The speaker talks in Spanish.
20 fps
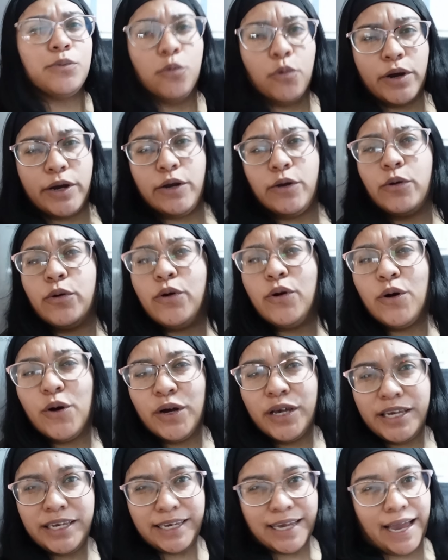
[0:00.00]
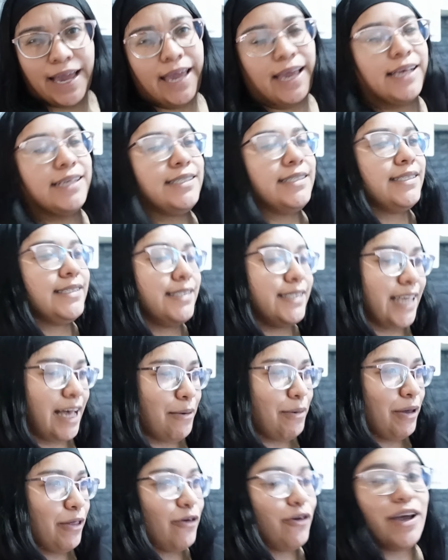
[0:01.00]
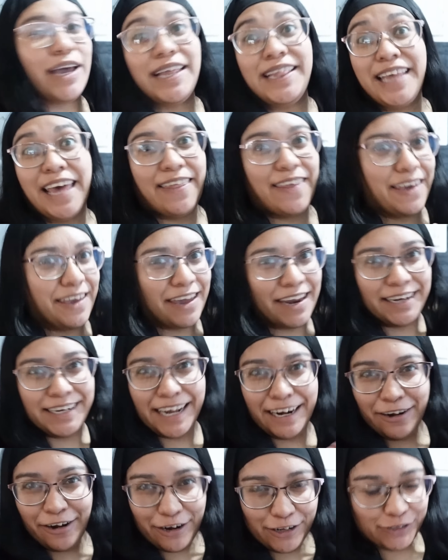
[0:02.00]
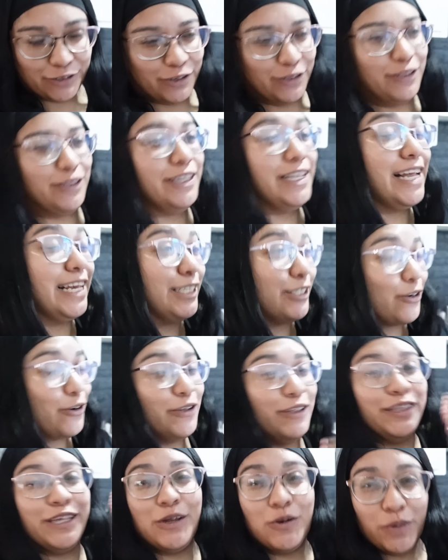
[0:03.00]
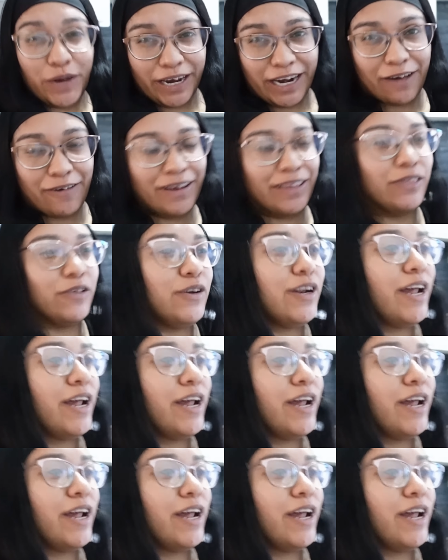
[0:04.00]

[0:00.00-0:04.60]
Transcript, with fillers: Bueno, hoy ya es sábado, el día de ayer ya no les continué grabando